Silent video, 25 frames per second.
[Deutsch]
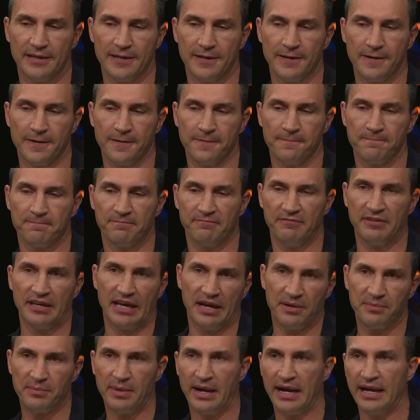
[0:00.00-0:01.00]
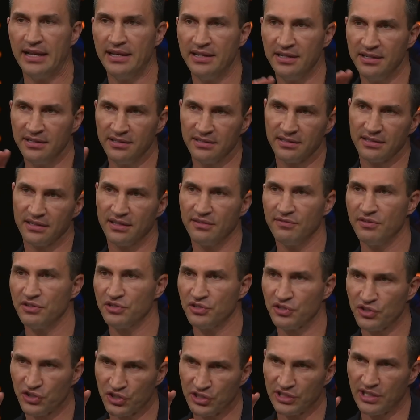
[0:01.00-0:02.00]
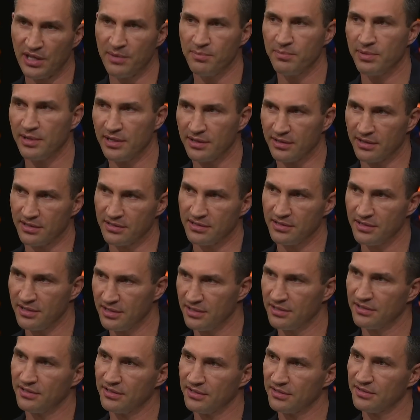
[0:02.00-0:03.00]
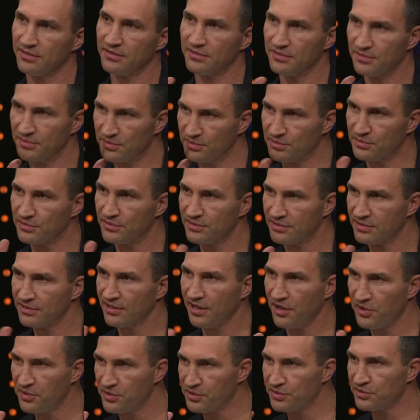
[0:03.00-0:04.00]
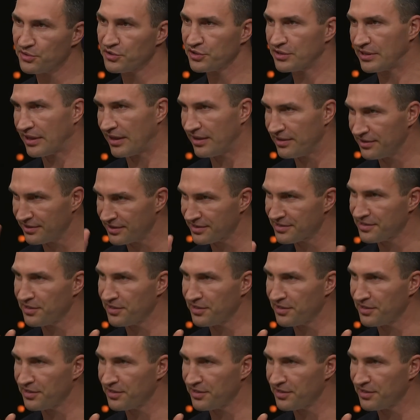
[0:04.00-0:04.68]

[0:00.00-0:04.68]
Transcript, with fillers: äh, wir haben alle gewissen Stempel im Gesicht und Augen strahlen das